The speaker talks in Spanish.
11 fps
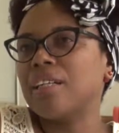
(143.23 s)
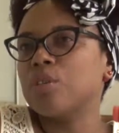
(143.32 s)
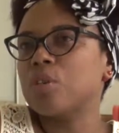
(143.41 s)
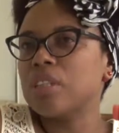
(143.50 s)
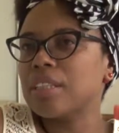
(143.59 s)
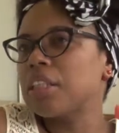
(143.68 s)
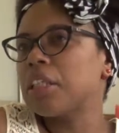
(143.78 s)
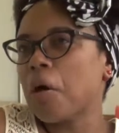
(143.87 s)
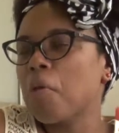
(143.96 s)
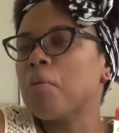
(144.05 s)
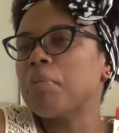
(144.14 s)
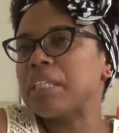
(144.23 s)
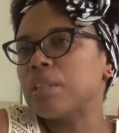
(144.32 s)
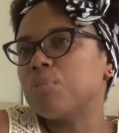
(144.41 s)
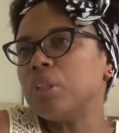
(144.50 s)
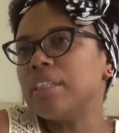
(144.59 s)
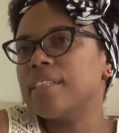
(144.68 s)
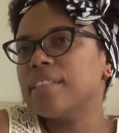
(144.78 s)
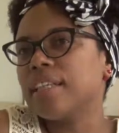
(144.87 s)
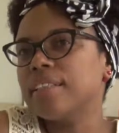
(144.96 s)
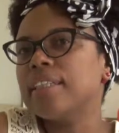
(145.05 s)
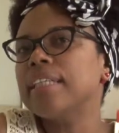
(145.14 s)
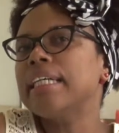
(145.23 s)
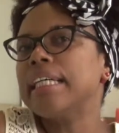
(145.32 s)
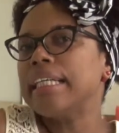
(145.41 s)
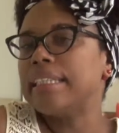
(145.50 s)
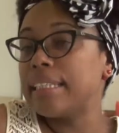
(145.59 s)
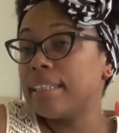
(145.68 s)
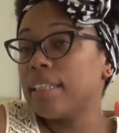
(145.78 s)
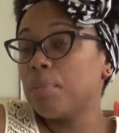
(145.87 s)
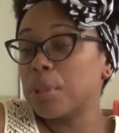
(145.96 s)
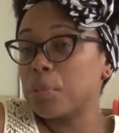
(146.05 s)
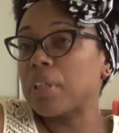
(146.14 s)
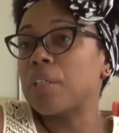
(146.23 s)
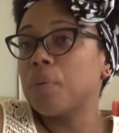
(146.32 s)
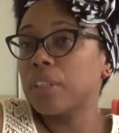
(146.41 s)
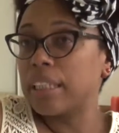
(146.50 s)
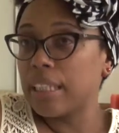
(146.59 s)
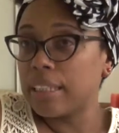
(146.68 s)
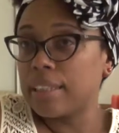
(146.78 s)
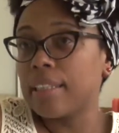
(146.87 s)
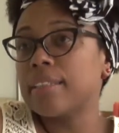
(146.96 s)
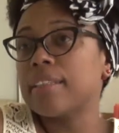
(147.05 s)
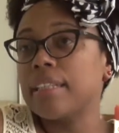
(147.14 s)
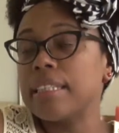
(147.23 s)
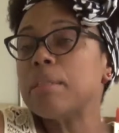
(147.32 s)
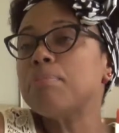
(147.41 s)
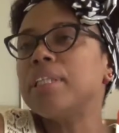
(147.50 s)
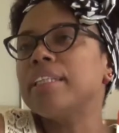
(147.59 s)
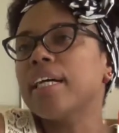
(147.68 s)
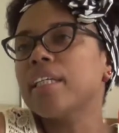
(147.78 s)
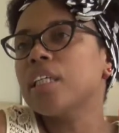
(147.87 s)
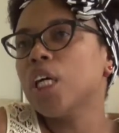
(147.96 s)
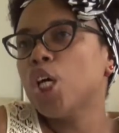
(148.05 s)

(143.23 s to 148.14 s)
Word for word: Entonces este trabajo me parece muy interesante desde la perspectiva de la literacidad disciplinar,